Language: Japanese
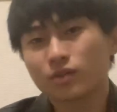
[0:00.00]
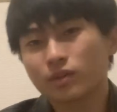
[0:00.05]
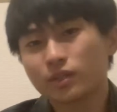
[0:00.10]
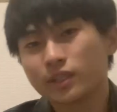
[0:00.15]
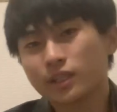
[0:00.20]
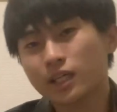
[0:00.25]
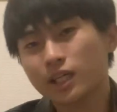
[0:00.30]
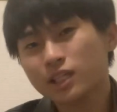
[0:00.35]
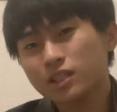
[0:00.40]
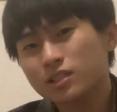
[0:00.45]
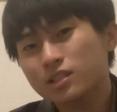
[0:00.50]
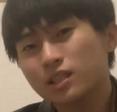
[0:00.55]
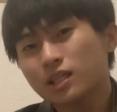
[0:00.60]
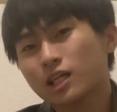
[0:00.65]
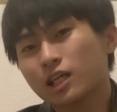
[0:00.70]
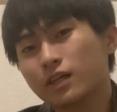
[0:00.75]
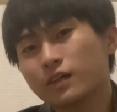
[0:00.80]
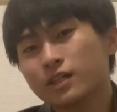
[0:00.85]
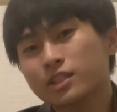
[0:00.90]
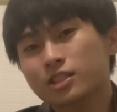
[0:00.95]
の、生かした
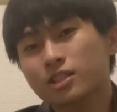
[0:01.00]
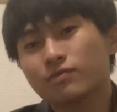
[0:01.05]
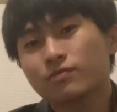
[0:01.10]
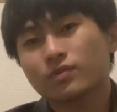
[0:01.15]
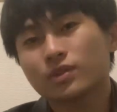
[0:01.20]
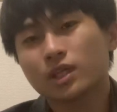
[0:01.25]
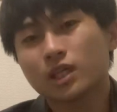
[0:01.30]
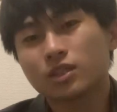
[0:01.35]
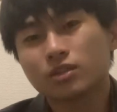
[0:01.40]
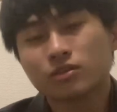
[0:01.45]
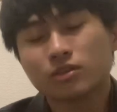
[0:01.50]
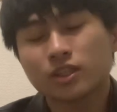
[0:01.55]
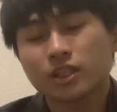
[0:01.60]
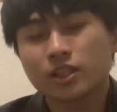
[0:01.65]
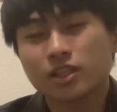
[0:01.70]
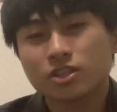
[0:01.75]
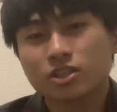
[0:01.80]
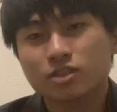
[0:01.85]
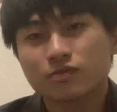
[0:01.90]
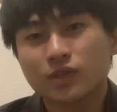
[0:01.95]
カージャンパーが濡れ
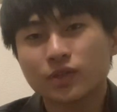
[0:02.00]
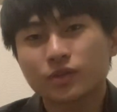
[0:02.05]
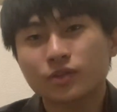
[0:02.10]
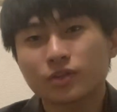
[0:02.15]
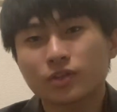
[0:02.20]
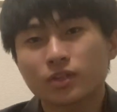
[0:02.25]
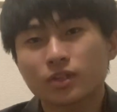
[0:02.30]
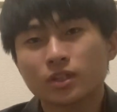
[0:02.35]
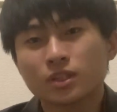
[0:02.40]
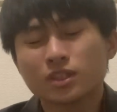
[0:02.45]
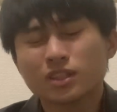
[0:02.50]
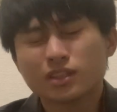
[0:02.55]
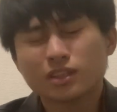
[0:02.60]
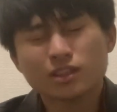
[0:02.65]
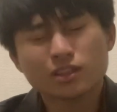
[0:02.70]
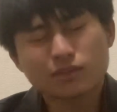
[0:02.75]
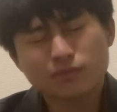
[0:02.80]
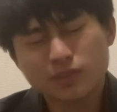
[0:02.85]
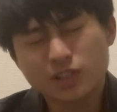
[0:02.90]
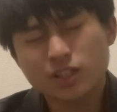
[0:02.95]
てしまうという、
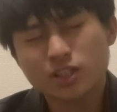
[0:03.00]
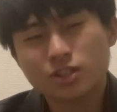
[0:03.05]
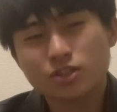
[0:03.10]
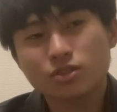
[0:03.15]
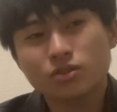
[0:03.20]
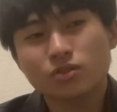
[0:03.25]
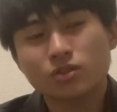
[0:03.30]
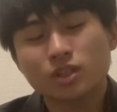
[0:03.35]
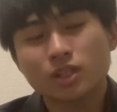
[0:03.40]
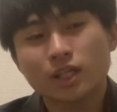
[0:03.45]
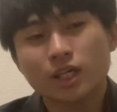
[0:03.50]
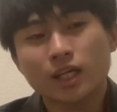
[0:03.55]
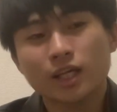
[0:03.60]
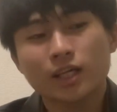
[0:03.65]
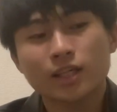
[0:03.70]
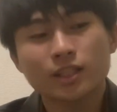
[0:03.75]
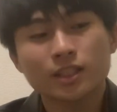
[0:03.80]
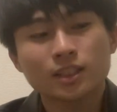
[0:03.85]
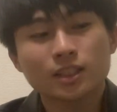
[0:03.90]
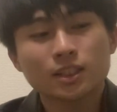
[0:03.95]
まあ、非常に
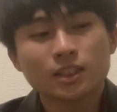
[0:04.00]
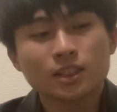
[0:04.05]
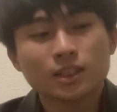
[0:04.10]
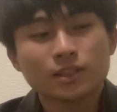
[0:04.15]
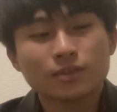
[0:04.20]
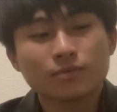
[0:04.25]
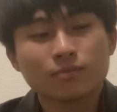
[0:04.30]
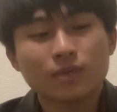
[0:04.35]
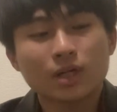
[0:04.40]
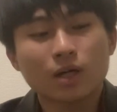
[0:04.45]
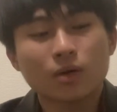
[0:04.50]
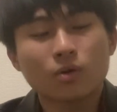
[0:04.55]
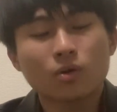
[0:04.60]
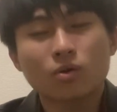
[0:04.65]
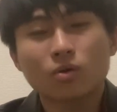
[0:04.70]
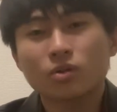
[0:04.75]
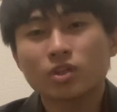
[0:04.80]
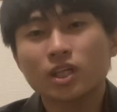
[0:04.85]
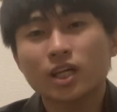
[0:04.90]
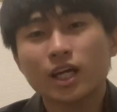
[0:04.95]
ね、まあ、ほ
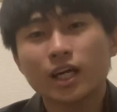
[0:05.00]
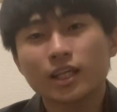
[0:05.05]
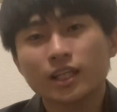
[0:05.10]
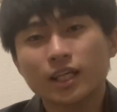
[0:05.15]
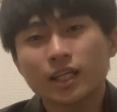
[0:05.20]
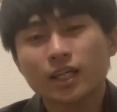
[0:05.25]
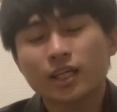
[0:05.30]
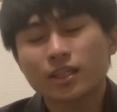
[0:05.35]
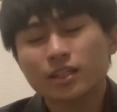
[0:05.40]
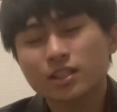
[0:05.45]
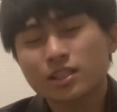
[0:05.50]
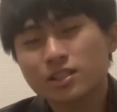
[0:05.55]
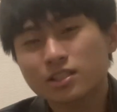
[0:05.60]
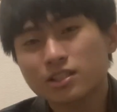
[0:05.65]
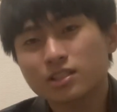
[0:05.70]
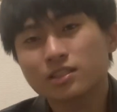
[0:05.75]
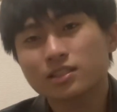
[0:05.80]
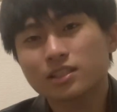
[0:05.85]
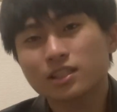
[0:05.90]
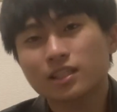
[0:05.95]
ろ苦いね、
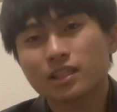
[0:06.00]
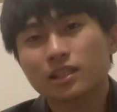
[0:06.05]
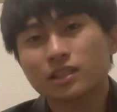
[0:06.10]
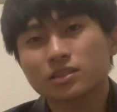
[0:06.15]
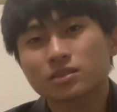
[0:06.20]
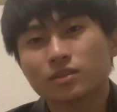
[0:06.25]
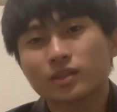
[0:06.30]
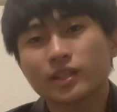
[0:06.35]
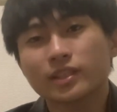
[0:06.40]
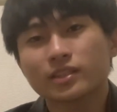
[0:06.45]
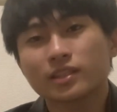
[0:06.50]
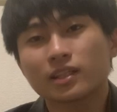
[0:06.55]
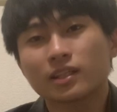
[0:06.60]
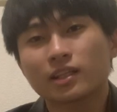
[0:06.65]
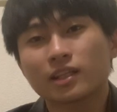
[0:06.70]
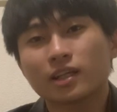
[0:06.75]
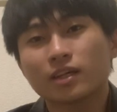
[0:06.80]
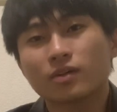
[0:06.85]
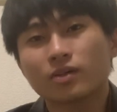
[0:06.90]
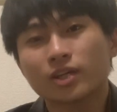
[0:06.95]
新生活のね、洗
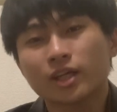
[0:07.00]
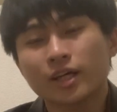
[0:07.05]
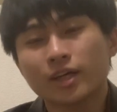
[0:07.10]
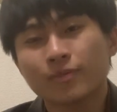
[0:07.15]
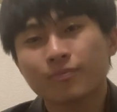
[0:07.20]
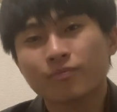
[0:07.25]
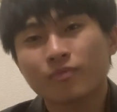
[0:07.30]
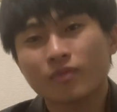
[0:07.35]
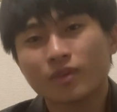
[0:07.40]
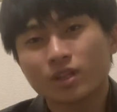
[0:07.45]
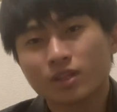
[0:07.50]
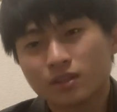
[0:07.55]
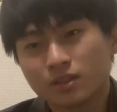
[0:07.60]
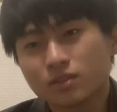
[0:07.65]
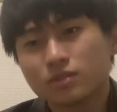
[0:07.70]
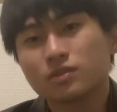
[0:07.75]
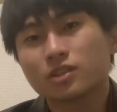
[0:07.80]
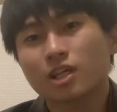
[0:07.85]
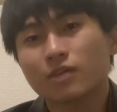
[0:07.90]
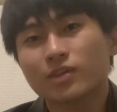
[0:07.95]
礼をね、
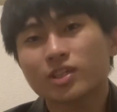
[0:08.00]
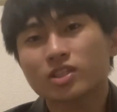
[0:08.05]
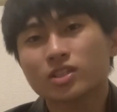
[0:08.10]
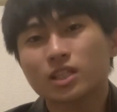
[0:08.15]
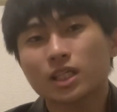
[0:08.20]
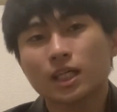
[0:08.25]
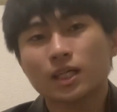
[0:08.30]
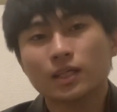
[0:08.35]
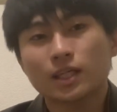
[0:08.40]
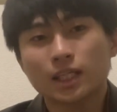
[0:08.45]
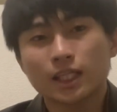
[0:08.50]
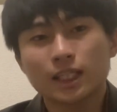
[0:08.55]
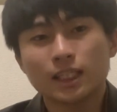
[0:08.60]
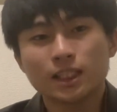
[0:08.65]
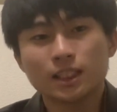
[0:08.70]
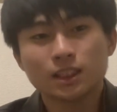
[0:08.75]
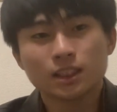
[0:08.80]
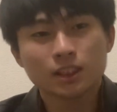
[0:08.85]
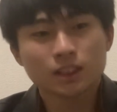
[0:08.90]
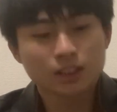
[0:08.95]
受けました。は
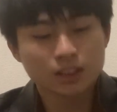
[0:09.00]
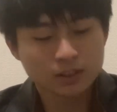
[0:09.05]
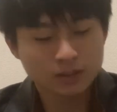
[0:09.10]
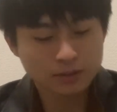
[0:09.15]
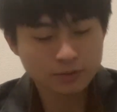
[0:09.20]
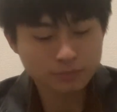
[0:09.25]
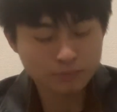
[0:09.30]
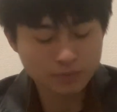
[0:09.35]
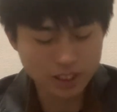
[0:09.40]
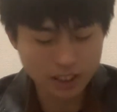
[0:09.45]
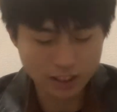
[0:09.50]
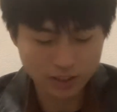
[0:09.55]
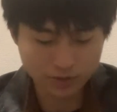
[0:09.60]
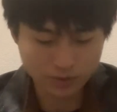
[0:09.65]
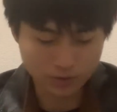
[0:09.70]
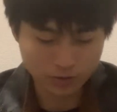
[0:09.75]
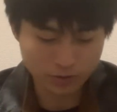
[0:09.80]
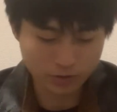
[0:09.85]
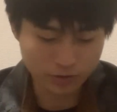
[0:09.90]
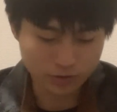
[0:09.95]
い。まあ、あ
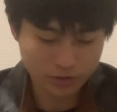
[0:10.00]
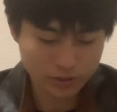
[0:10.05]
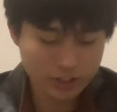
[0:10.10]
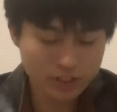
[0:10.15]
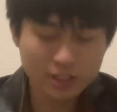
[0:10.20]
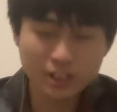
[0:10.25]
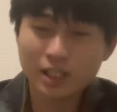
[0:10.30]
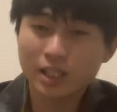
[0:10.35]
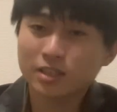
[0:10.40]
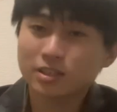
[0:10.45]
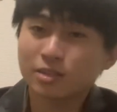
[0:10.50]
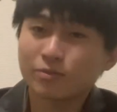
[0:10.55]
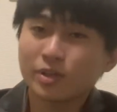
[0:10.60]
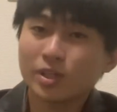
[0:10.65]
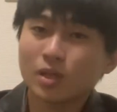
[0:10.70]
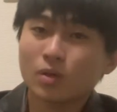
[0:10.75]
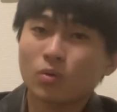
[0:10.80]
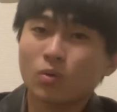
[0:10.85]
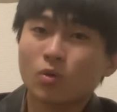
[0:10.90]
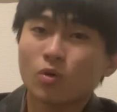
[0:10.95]
のー、新生活ね、みん
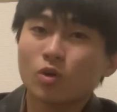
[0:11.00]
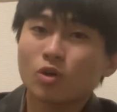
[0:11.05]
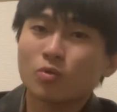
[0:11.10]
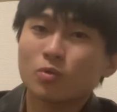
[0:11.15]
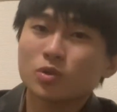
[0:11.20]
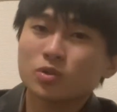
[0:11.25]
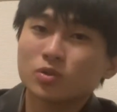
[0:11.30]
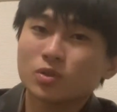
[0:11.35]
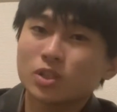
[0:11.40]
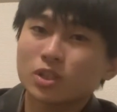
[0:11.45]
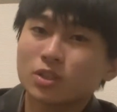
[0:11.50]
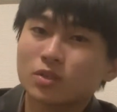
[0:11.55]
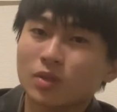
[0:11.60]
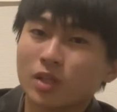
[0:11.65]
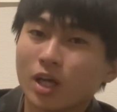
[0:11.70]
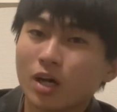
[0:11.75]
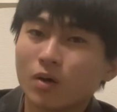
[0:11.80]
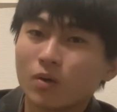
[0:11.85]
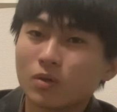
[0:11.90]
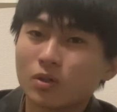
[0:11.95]
な心細い人
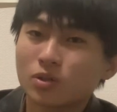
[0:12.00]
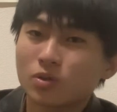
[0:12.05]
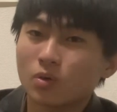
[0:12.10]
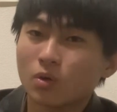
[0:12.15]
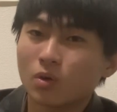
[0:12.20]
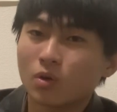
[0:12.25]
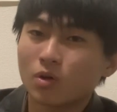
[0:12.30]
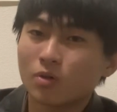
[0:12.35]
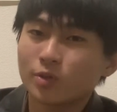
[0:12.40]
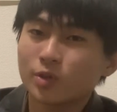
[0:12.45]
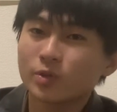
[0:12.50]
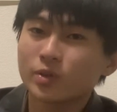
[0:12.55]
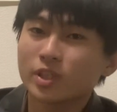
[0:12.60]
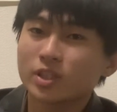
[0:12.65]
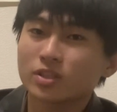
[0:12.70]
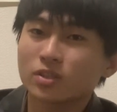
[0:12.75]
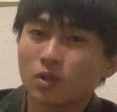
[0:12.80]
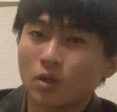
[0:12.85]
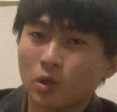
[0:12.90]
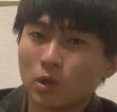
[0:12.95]
ね、多いと思うんで
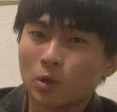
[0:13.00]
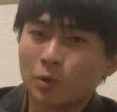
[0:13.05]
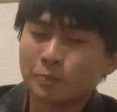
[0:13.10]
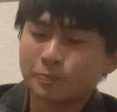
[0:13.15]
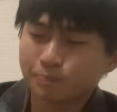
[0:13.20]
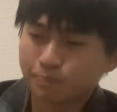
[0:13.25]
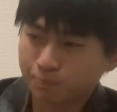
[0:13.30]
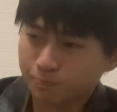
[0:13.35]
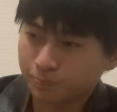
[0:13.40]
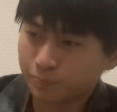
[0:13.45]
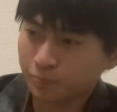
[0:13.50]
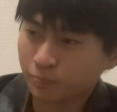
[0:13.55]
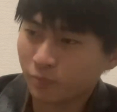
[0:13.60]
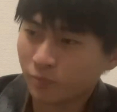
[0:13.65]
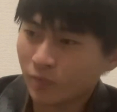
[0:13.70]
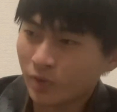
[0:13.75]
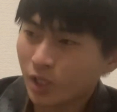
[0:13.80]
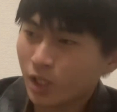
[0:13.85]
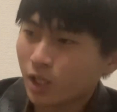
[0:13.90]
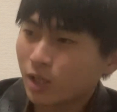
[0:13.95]
すよ。うん。
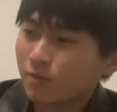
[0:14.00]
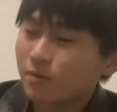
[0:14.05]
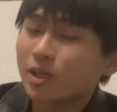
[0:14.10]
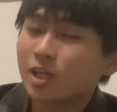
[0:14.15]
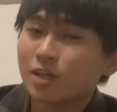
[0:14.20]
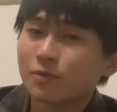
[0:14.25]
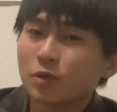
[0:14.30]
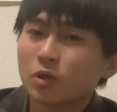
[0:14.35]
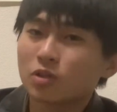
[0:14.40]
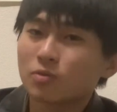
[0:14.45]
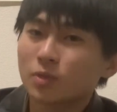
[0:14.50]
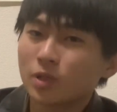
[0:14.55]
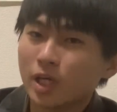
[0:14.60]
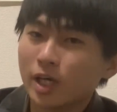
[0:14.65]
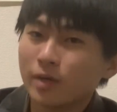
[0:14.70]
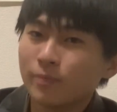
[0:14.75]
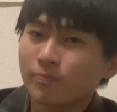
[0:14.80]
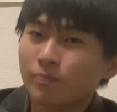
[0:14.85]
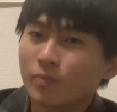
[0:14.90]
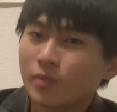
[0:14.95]
まあね、僕も
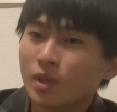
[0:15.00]
ね、